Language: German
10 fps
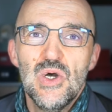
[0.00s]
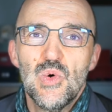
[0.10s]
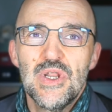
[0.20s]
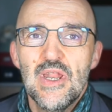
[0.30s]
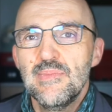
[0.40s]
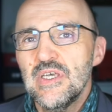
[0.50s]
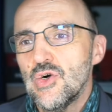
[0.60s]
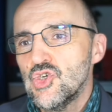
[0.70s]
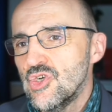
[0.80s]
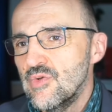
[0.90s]
Und dann habe ich auch
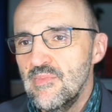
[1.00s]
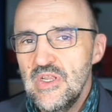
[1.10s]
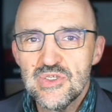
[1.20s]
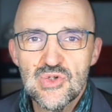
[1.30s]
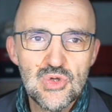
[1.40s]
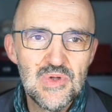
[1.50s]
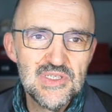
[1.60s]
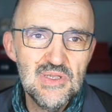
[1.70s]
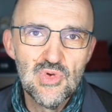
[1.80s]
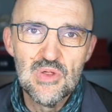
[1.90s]
schon minus
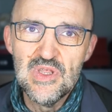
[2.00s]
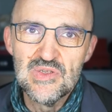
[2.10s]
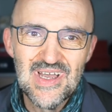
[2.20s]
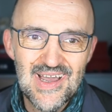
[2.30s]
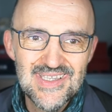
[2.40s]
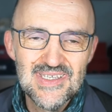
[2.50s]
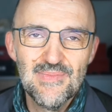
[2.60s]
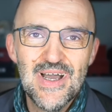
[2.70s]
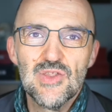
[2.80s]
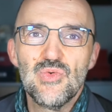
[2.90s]
0,7 oder minus 1
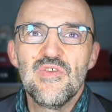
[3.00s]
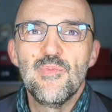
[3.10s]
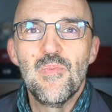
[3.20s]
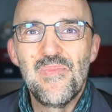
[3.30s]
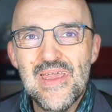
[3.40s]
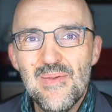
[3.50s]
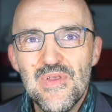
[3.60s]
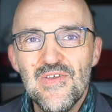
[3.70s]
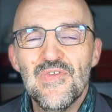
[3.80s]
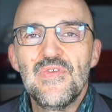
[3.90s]
gemacht. Und das Problem
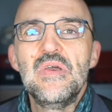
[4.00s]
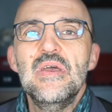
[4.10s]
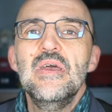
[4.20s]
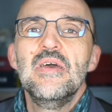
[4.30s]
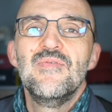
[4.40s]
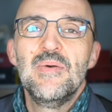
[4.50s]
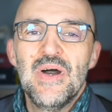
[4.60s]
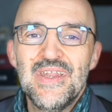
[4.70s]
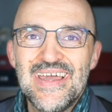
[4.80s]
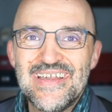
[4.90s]
ist, wenn
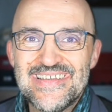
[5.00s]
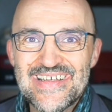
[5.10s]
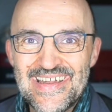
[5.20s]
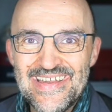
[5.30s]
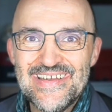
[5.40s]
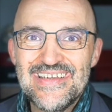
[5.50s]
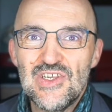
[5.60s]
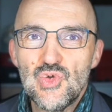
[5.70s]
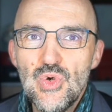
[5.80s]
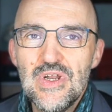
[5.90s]
man dann die
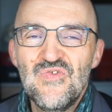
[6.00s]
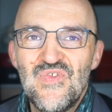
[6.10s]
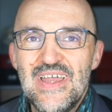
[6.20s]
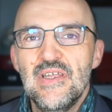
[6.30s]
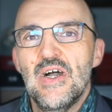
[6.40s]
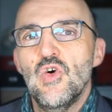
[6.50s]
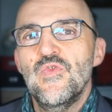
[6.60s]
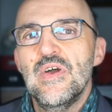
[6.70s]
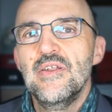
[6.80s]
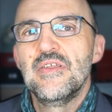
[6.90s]
dunklen Flächen
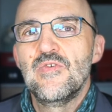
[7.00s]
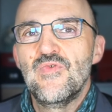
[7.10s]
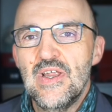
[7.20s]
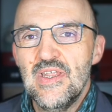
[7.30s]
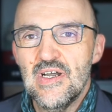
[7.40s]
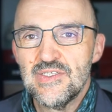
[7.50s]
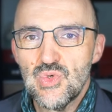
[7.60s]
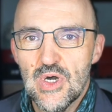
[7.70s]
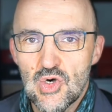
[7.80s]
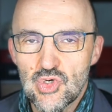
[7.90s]
aufhält, dann fangen die an zu
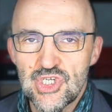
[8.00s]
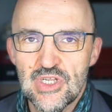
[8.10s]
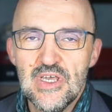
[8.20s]
rauschen.